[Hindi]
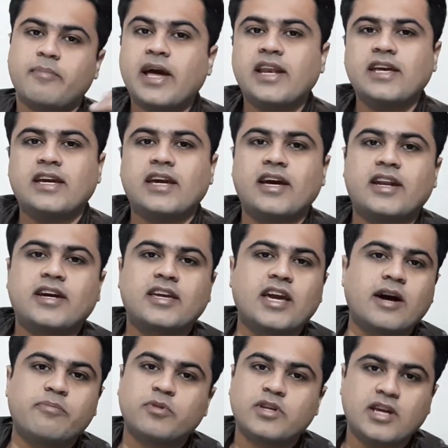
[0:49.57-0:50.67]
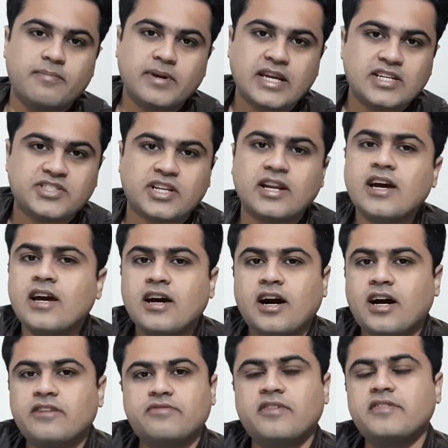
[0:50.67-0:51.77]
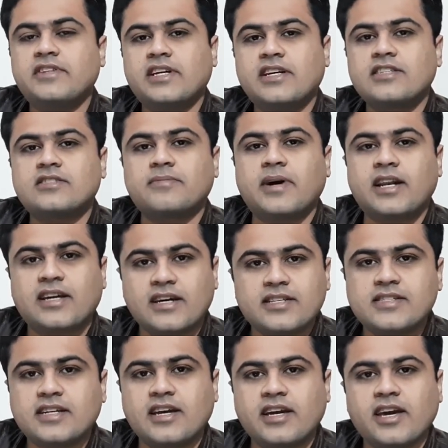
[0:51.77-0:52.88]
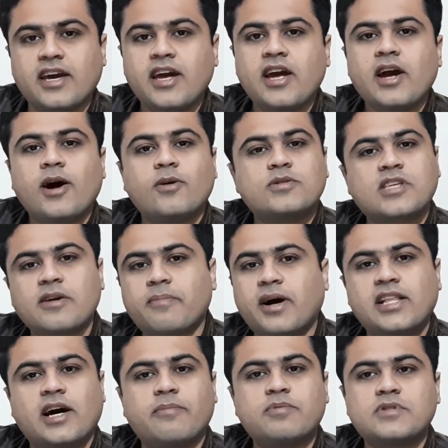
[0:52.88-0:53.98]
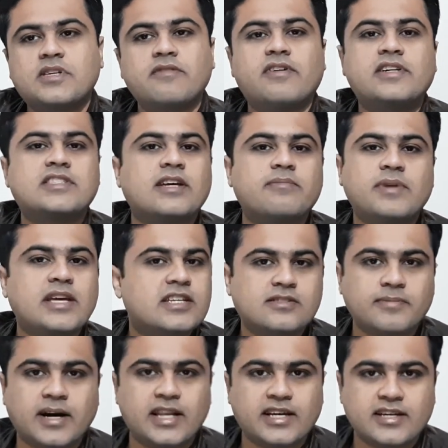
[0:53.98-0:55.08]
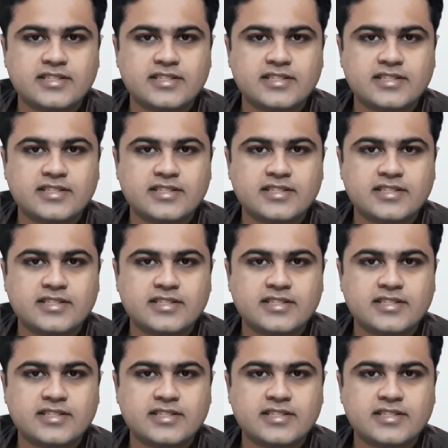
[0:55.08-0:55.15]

मैं नहीं कह रहा कि आप उनकी एप्लीकेशन आठ फरवरी तक इस्तेमाल कर सकेंगे उसके बाद आप उसकी व्हाट्सएप नहीं इस्तेमाल कर